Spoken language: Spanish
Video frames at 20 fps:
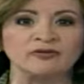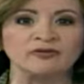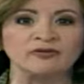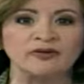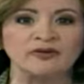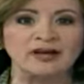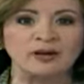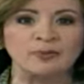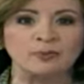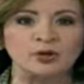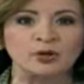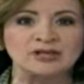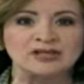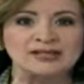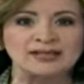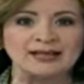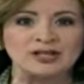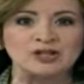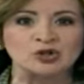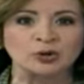jefe de la
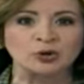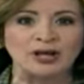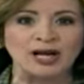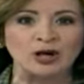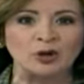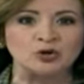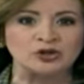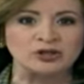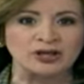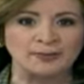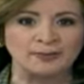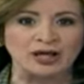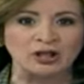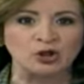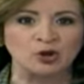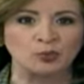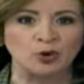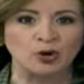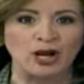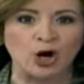Policía Nacional, José
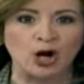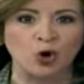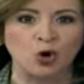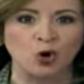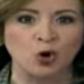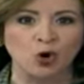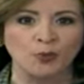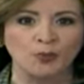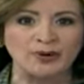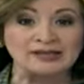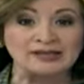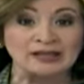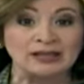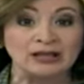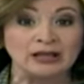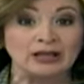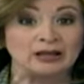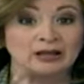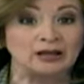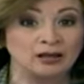Armando Polanco
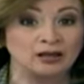Gómez,